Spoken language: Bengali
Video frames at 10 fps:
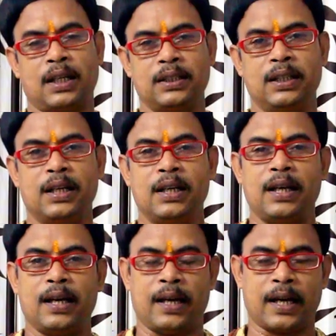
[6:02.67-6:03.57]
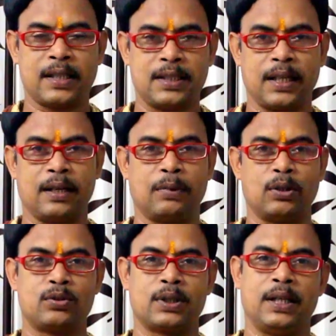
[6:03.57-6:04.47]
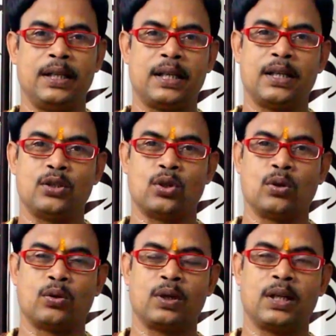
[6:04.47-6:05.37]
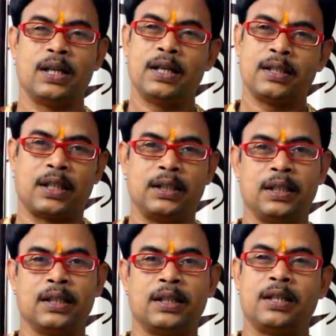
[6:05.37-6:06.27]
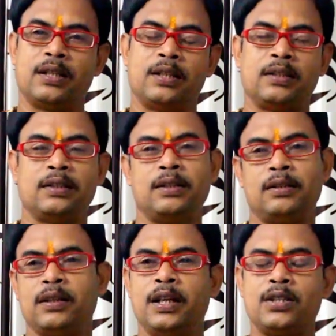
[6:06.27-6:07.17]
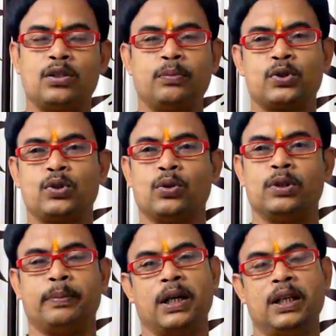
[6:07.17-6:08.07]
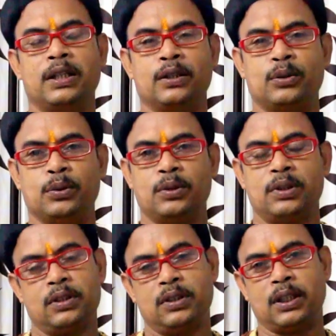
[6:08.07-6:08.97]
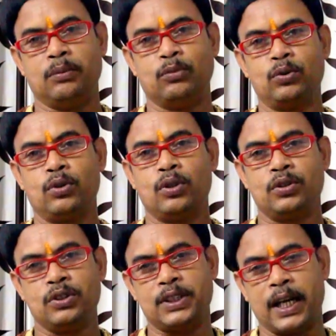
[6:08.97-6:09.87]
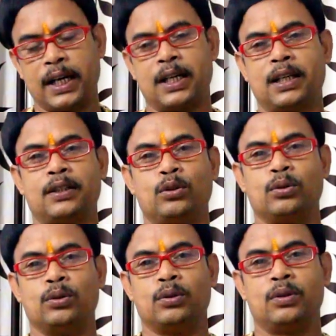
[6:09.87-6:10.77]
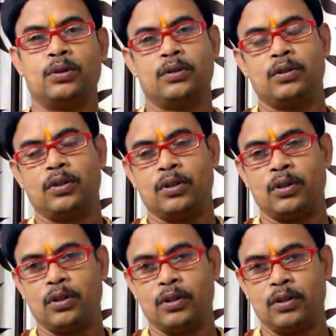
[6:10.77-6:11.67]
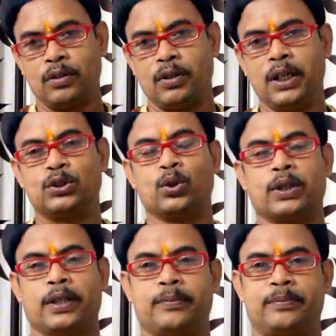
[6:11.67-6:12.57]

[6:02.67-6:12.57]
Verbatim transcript: তাদের এক জায়গায় মানুষকে ডেকে জড়ো করে তাদের হৃষ্টপুষ্ট হতে পারলেই কিন্তু তাদের মুখ জায়গাটা কিন্তু এটস ওকে